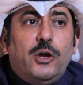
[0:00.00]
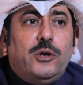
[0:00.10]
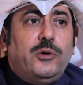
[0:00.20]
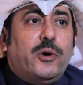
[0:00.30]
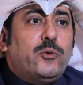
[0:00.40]

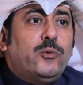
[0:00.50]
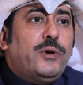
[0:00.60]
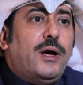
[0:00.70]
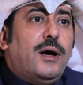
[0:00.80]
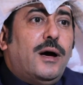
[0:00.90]

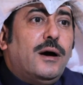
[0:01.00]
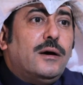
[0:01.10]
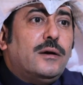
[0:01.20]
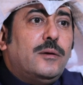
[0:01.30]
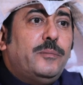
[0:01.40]
ليكون
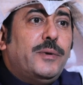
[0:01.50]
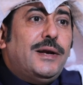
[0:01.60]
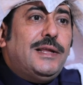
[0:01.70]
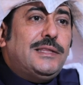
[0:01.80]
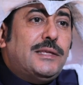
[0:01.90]
اقرب
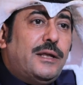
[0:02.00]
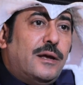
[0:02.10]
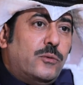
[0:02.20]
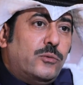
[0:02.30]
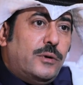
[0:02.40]

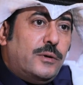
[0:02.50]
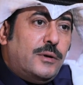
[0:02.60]
للتناول